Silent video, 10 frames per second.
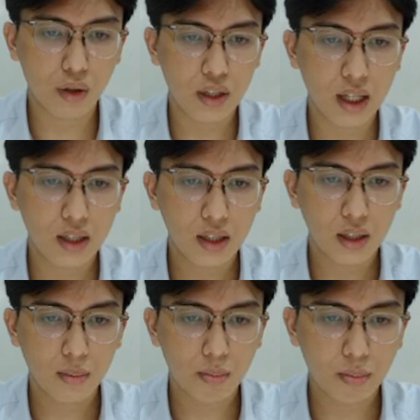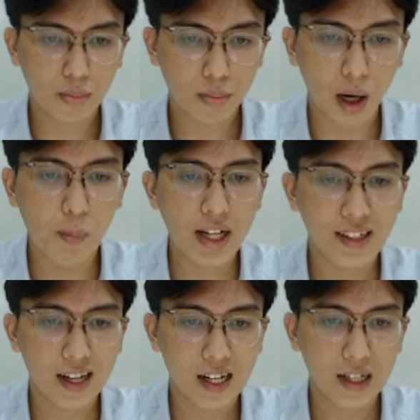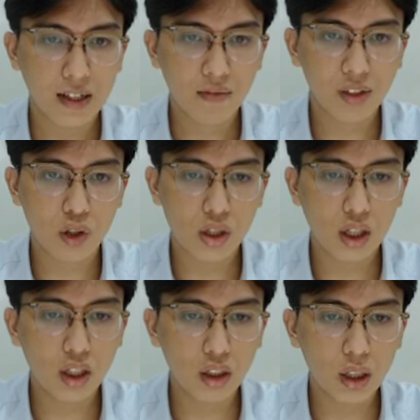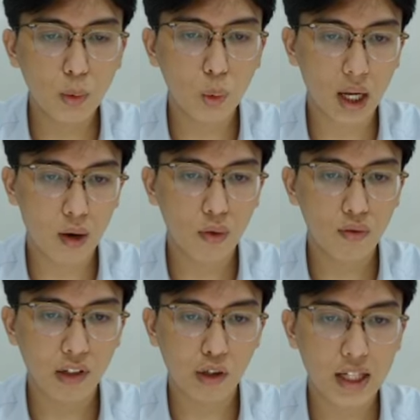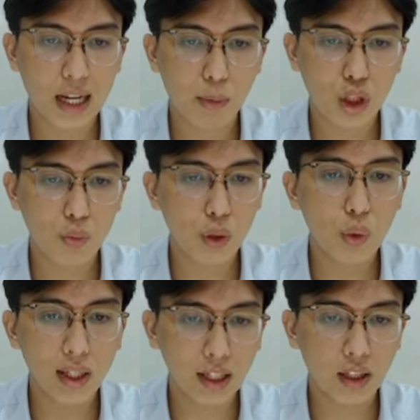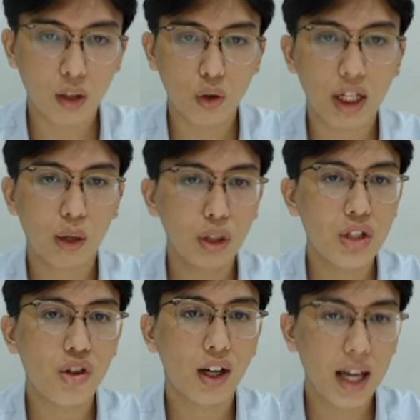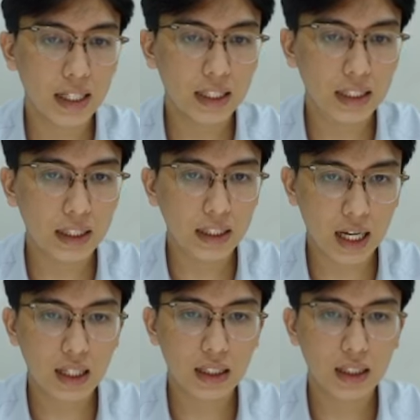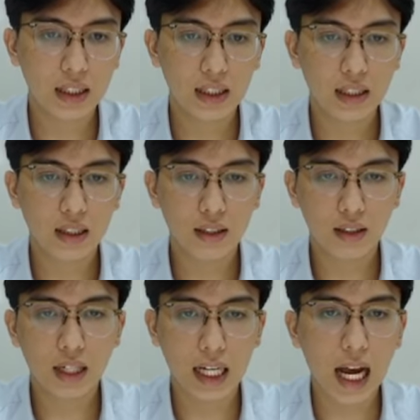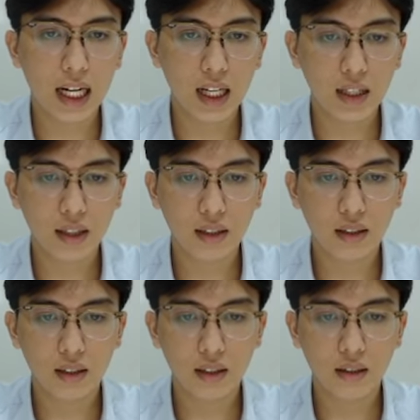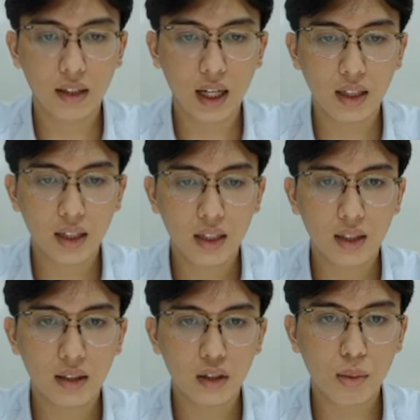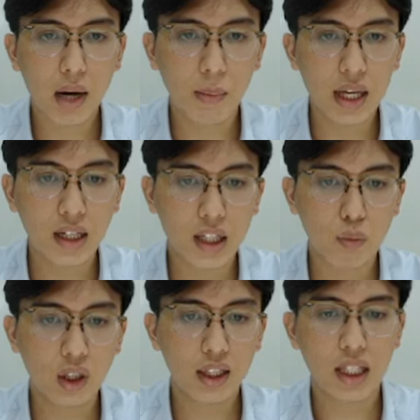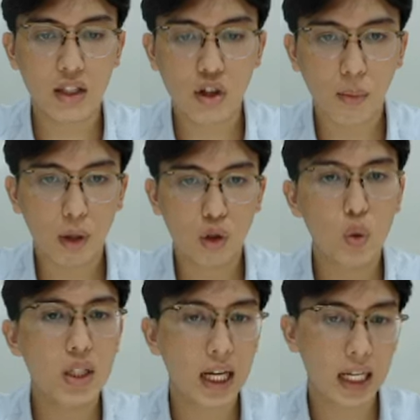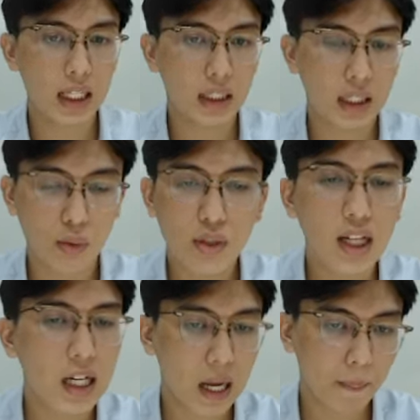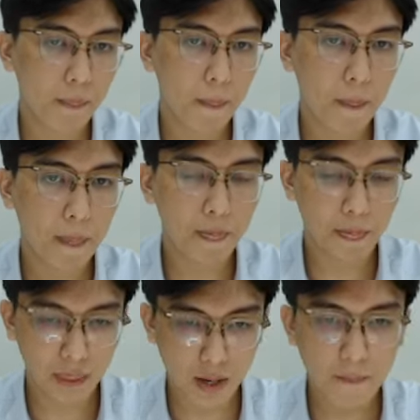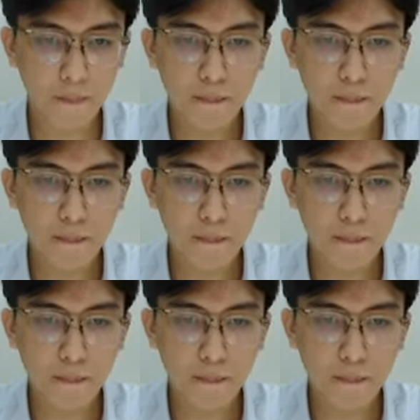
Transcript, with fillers: nó sẽ mở biên ở đây này và nó sẽ tiếp tục kéo và nó sẽ là một trong những nguyên nhân để nó kéo thị trường lên nha nó đánh hay đấy đấy nó mở biên ở trong những cái thị trường mà nó rút chân lên thì cũng rất là đẹp nhá